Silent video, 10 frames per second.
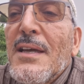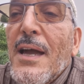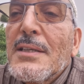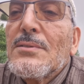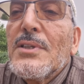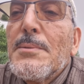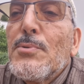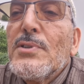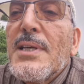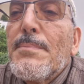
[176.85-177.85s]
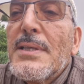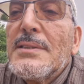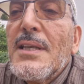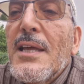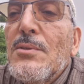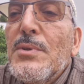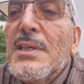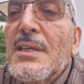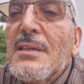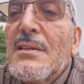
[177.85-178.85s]
avec son épouse, a passé la nuit
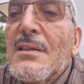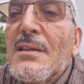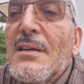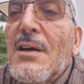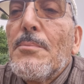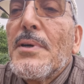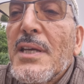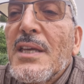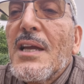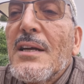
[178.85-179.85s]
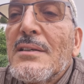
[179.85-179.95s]
en prière